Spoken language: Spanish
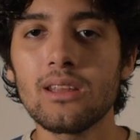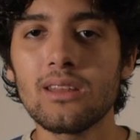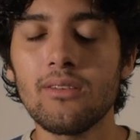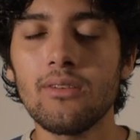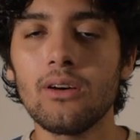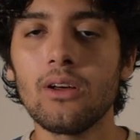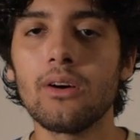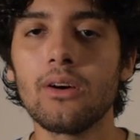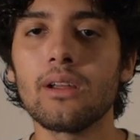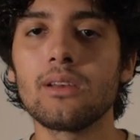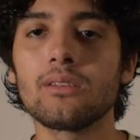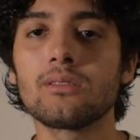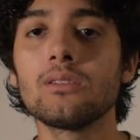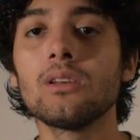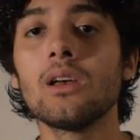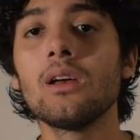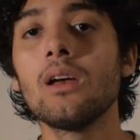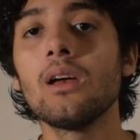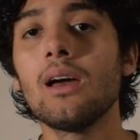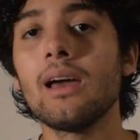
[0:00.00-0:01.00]
estafadores.
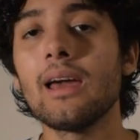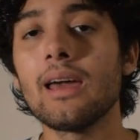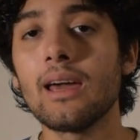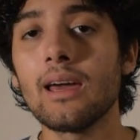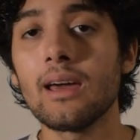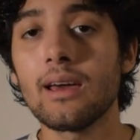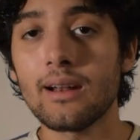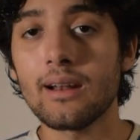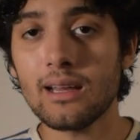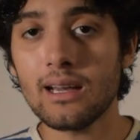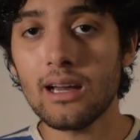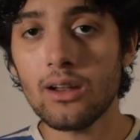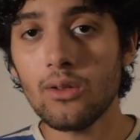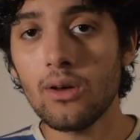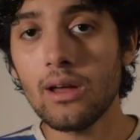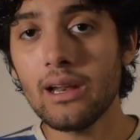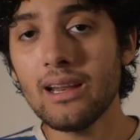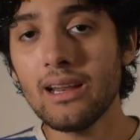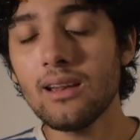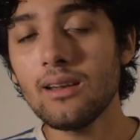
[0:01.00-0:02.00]
Eh,
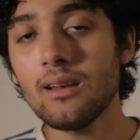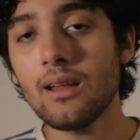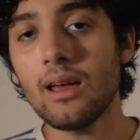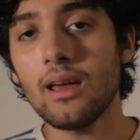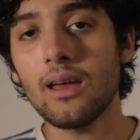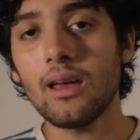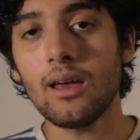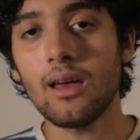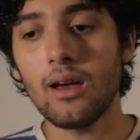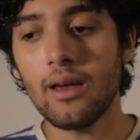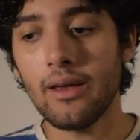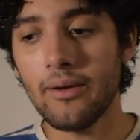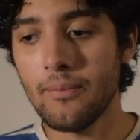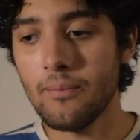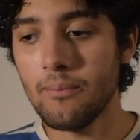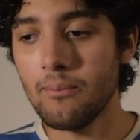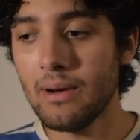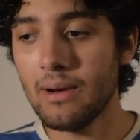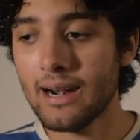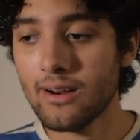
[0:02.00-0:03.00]
Ricardo Darín, eh,
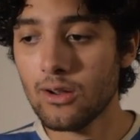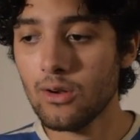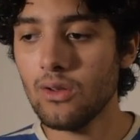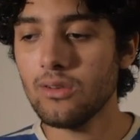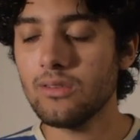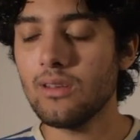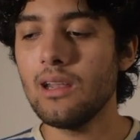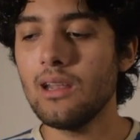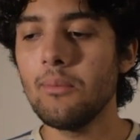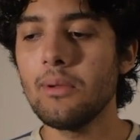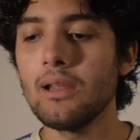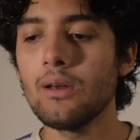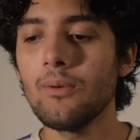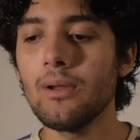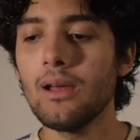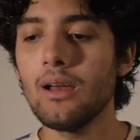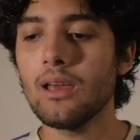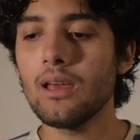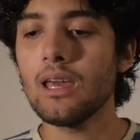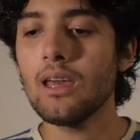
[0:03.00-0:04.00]
Marcos en la
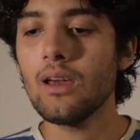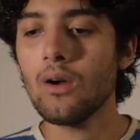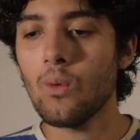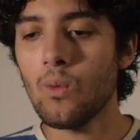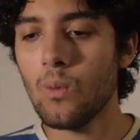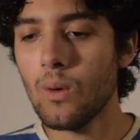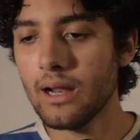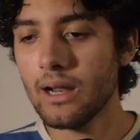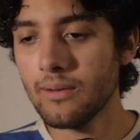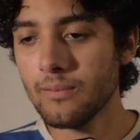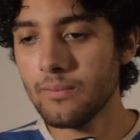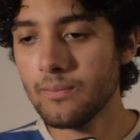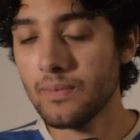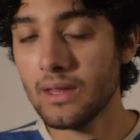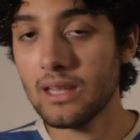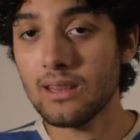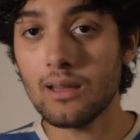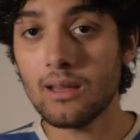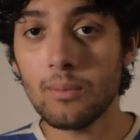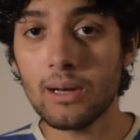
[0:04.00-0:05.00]
película y Juan,
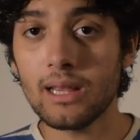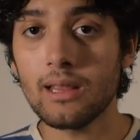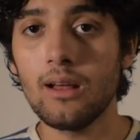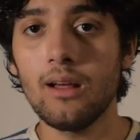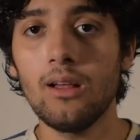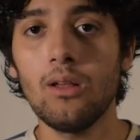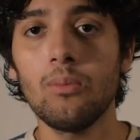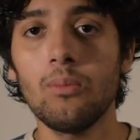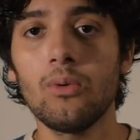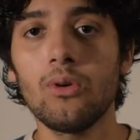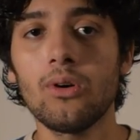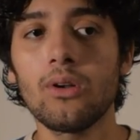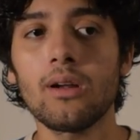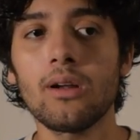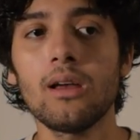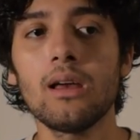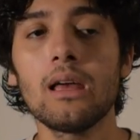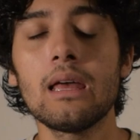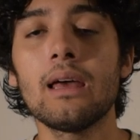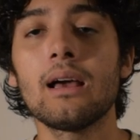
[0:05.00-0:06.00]
interpretado
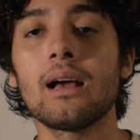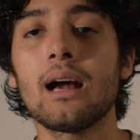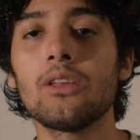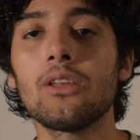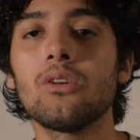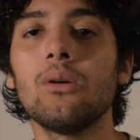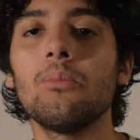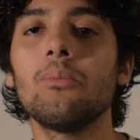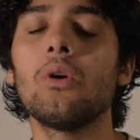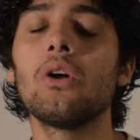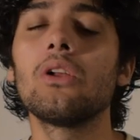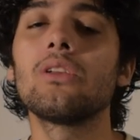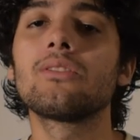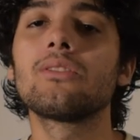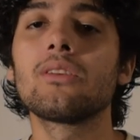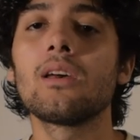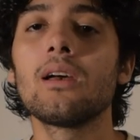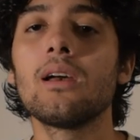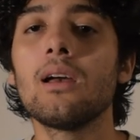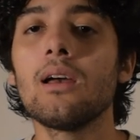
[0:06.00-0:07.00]
por Gastón
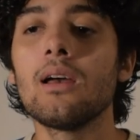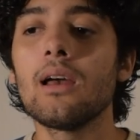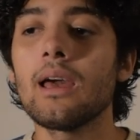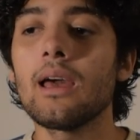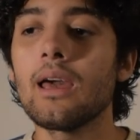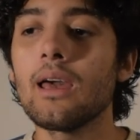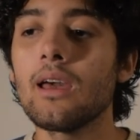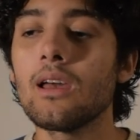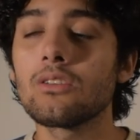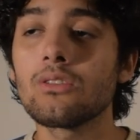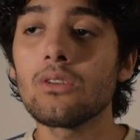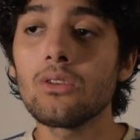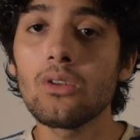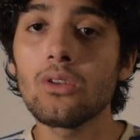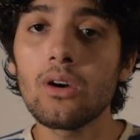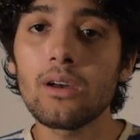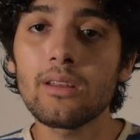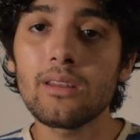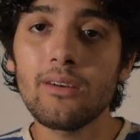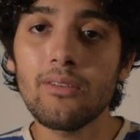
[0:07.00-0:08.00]
Pauls. Eh, son
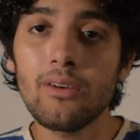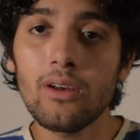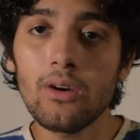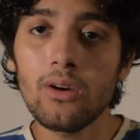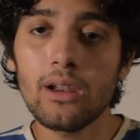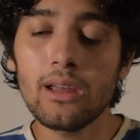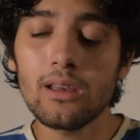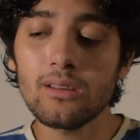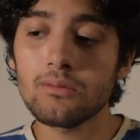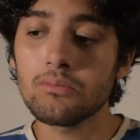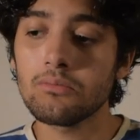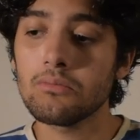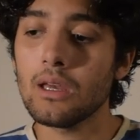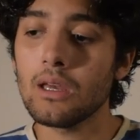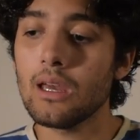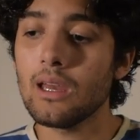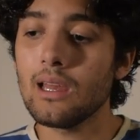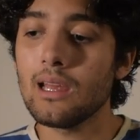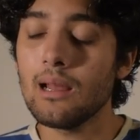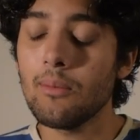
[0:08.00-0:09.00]
dos estafadores,
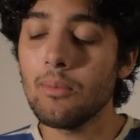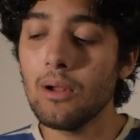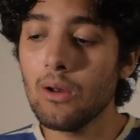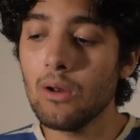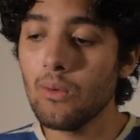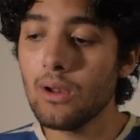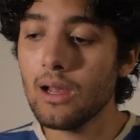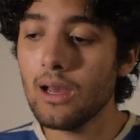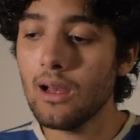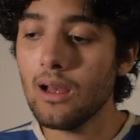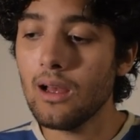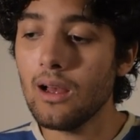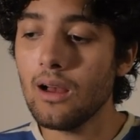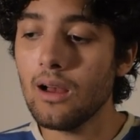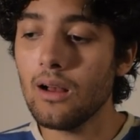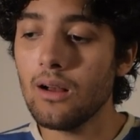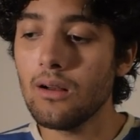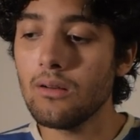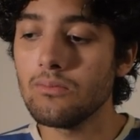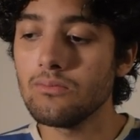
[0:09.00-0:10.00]
la
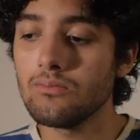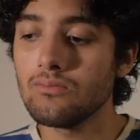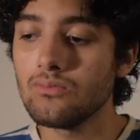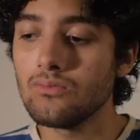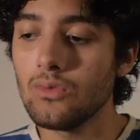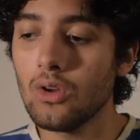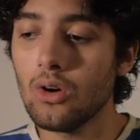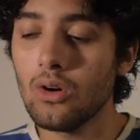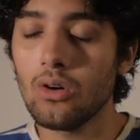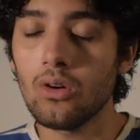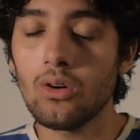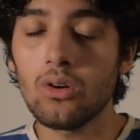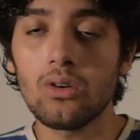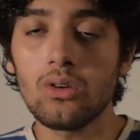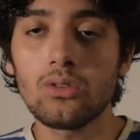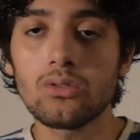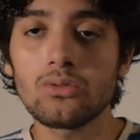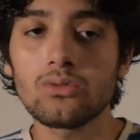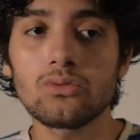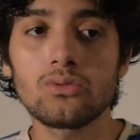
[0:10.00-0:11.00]
película
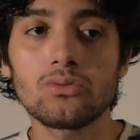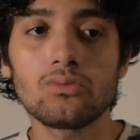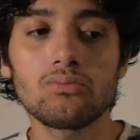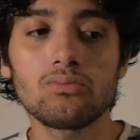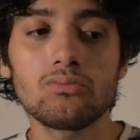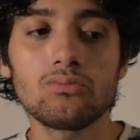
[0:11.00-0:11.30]
nos,